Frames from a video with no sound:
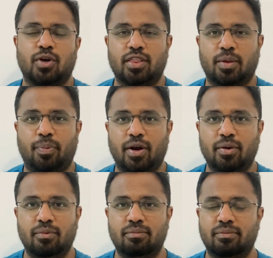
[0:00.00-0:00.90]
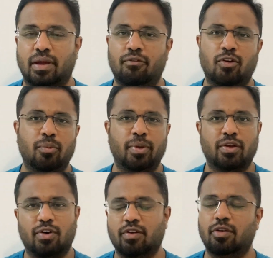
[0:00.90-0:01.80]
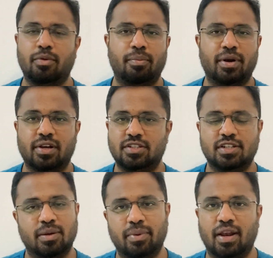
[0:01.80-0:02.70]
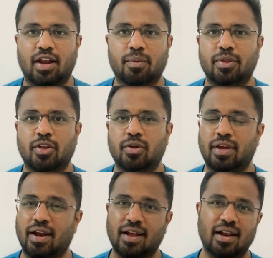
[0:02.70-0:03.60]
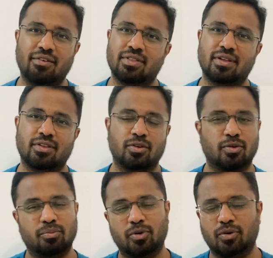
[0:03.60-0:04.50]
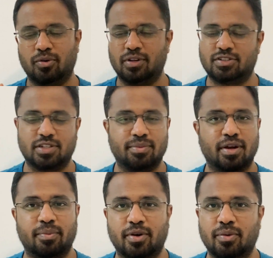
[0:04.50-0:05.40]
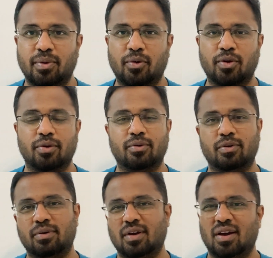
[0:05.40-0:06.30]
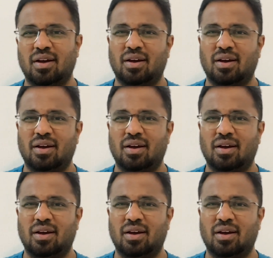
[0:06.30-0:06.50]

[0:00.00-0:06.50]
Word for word: ஸோ அந்த படம் எவ்வளோ பெரிய வரவேற்பு பெற்றுச்சுன்னு நம்ம எல்லாருக்குமே தெரியும் எனக்கெலாம் வந்து அது ரொம்ப இஷ்டமான படம் நான் ஒரு ஒரு